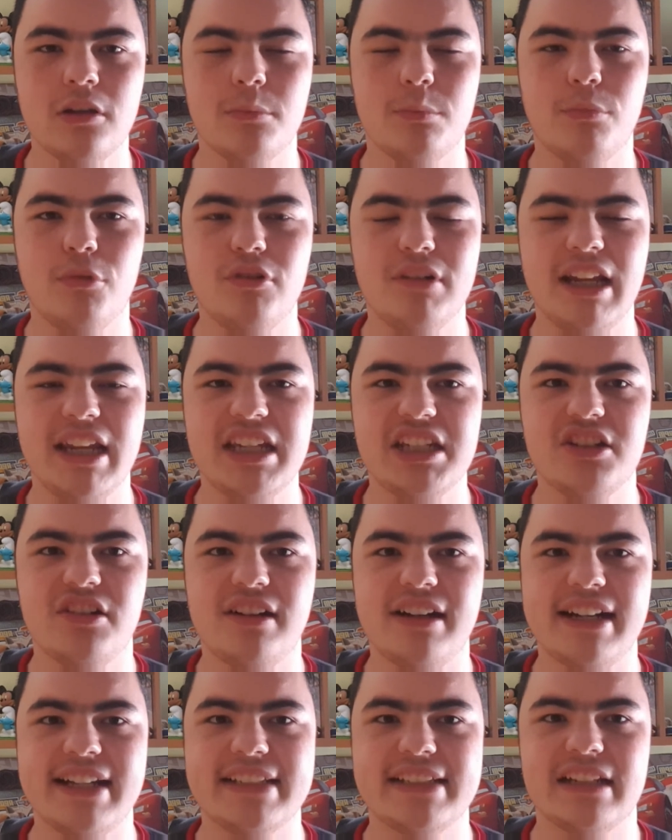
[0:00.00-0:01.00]
Mo Nation
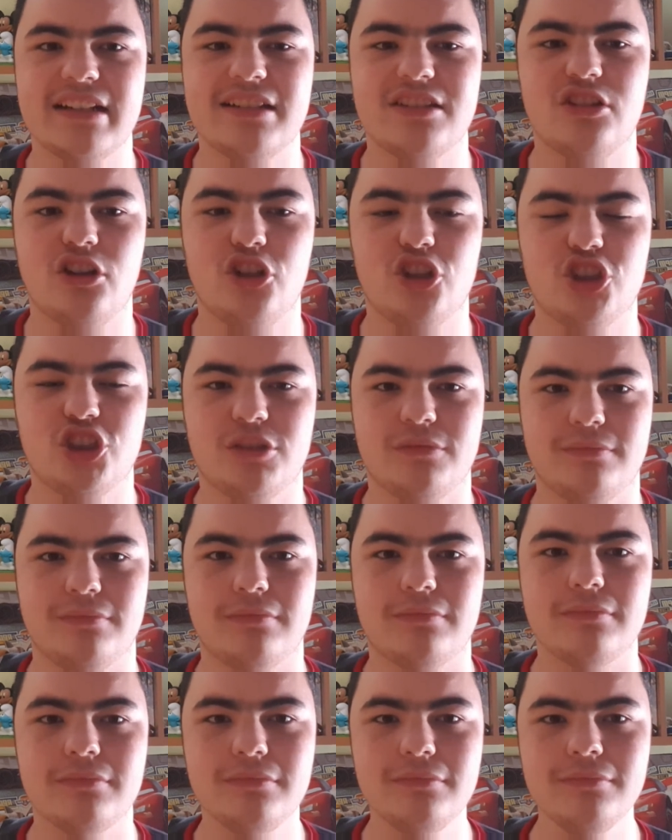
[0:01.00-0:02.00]
Racers 2
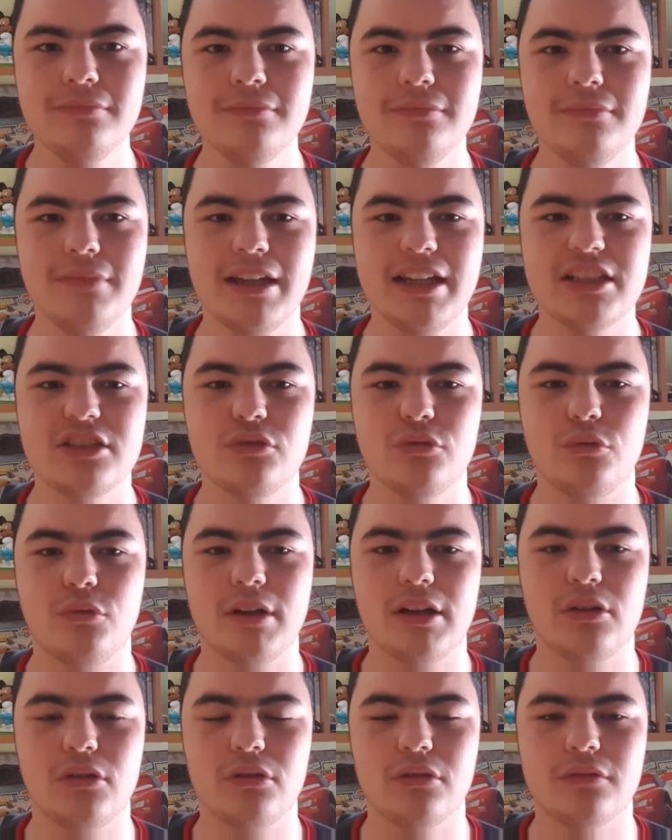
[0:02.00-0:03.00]
es un
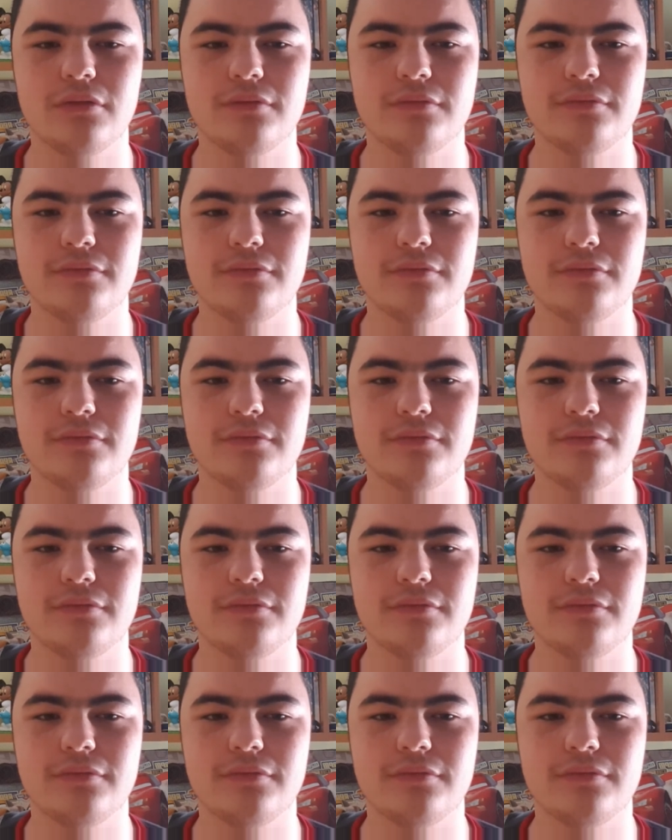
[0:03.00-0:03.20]
juego,